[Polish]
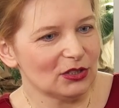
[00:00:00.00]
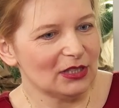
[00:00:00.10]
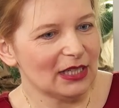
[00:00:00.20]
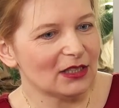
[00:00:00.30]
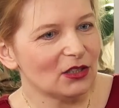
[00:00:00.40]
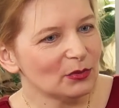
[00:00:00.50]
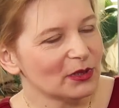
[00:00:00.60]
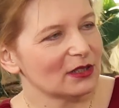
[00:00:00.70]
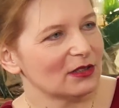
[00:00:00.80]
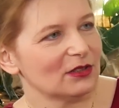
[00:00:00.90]
Dla
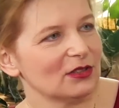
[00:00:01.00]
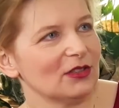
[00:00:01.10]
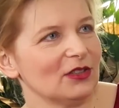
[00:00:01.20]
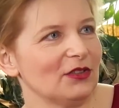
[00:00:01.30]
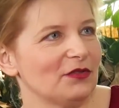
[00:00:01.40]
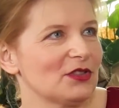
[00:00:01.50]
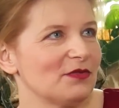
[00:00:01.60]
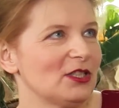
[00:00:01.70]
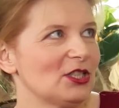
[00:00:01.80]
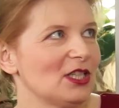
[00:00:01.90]
kobiet e, w
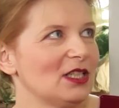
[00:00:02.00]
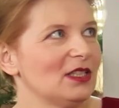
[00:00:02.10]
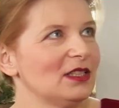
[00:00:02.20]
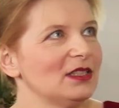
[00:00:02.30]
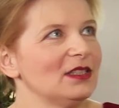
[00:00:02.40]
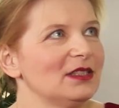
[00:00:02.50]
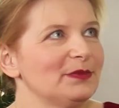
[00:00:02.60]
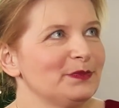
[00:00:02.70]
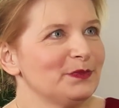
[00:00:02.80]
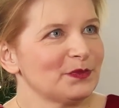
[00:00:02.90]
sferze
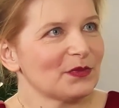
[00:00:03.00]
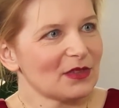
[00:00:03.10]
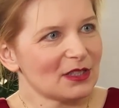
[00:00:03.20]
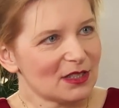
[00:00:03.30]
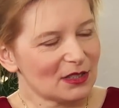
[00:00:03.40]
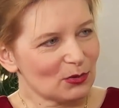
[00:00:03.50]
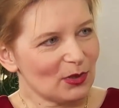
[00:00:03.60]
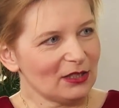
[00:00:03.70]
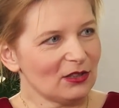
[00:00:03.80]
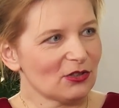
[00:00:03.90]

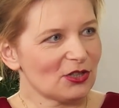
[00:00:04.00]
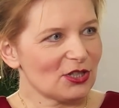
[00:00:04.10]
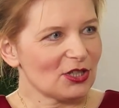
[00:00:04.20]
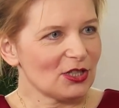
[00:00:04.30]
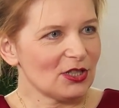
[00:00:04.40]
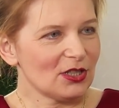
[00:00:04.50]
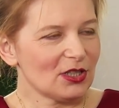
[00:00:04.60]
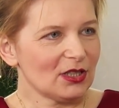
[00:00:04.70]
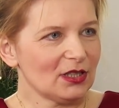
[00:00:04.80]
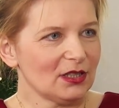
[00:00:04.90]
seksualności
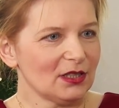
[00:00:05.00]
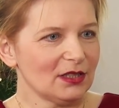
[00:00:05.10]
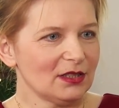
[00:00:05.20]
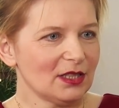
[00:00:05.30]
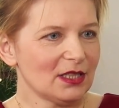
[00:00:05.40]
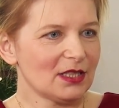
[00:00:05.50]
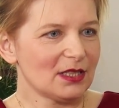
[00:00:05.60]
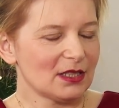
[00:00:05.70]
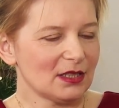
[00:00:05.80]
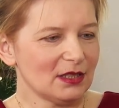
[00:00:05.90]
e,
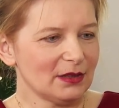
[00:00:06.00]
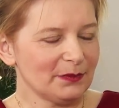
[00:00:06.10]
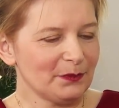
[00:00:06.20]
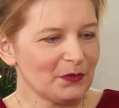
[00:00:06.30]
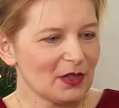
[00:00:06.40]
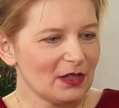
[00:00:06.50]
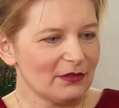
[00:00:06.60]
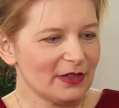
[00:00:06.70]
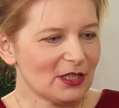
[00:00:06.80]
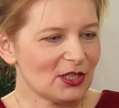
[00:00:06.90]
jest e,
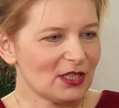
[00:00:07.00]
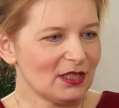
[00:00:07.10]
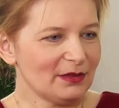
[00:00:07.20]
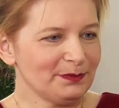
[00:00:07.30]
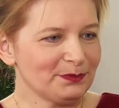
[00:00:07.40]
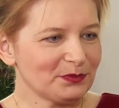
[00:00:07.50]
ważne,